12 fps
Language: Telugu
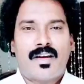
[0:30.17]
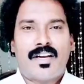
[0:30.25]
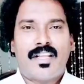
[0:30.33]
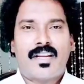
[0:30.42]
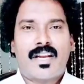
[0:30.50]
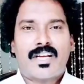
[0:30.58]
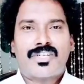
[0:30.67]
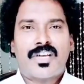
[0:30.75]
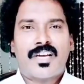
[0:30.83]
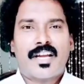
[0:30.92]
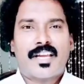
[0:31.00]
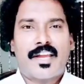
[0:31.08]
నీ
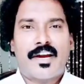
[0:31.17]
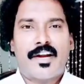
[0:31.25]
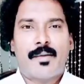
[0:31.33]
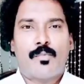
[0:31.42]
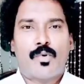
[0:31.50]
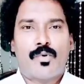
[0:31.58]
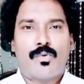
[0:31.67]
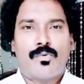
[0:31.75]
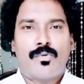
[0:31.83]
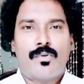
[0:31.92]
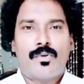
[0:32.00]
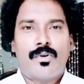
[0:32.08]
రక్షణ కీడము
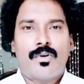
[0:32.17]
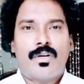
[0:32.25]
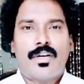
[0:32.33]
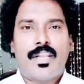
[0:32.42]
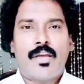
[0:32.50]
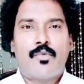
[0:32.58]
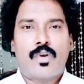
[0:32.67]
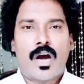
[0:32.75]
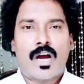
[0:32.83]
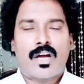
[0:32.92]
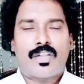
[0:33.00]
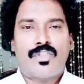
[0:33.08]
నీవు
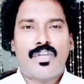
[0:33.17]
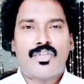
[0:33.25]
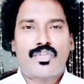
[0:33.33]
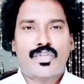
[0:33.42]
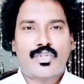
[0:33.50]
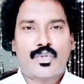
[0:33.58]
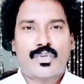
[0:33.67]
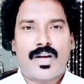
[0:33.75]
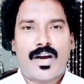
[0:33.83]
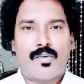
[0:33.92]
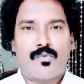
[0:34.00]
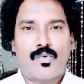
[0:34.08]
నాకు
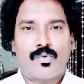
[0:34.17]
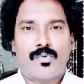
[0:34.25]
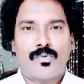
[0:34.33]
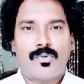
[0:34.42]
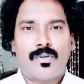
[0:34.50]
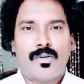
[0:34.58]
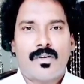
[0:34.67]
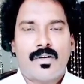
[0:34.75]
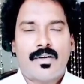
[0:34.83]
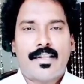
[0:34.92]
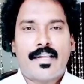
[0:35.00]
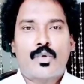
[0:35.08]
అందించుచున్నావు
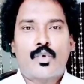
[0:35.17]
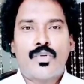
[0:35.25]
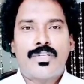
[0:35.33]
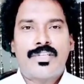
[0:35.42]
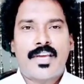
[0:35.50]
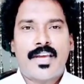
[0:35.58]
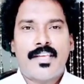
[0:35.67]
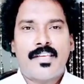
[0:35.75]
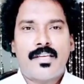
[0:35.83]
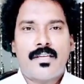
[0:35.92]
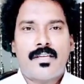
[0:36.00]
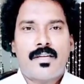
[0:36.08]
నీ కుడి చేయి
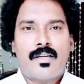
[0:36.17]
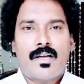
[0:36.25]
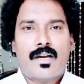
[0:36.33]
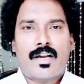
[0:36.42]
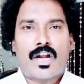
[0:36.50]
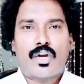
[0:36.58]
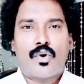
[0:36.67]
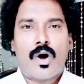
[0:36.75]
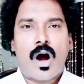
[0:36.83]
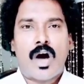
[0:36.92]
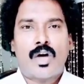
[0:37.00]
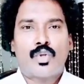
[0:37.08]
నన్ను
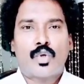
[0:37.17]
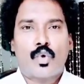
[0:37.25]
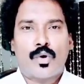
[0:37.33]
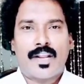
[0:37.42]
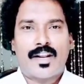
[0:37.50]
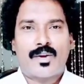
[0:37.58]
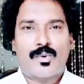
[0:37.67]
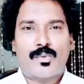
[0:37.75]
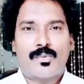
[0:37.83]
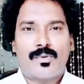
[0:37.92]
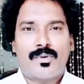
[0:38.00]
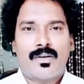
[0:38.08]
ఆదుకొనెను
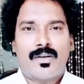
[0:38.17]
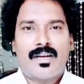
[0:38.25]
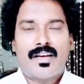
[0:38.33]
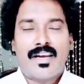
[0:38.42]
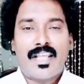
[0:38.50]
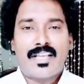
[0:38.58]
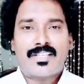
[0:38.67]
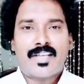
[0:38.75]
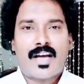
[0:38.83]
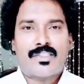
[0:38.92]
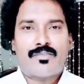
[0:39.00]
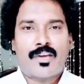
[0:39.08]
నీ
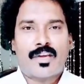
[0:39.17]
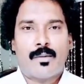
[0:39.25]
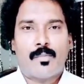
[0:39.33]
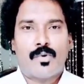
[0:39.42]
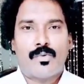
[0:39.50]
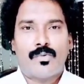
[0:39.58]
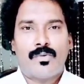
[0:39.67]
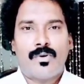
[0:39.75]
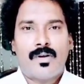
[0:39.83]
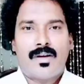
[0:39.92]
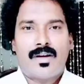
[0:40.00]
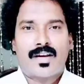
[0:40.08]
సాత్వికము
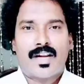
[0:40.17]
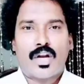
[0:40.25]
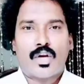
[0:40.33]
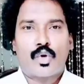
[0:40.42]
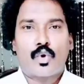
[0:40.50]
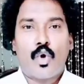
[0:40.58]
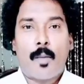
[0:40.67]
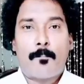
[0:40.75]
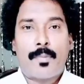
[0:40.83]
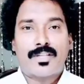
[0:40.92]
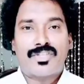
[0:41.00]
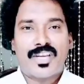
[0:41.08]
నన్ను గొప్ప
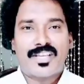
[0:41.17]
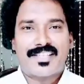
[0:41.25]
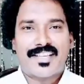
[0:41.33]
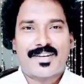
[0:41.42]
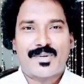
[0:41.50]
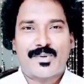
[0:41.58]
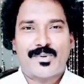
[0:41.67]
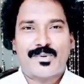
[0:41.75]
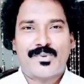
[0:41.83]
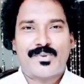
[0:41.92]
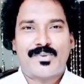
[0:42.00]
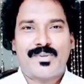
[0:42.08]
చేశాను
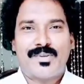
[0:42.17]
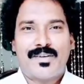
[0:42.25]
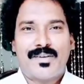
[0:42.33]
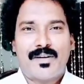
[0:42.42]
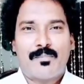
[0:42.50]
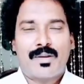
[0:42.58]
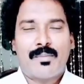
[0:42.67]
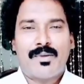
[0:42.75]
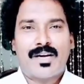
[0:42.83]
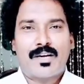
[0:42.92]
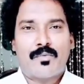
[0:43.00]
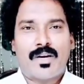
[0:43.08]

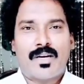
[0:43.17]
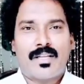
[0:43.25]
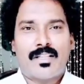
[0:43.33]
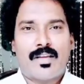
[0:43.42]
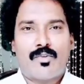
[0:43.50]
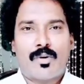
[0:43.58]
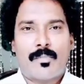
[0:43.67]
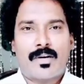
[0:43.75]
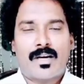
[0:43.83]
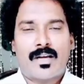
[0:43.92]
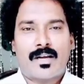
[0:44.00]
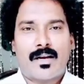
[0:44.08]
ప్రేమినటువంటి దేవుని
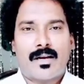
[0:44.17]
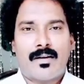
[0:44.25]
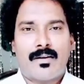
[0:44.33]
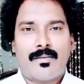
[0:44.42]
బిడ్డలారా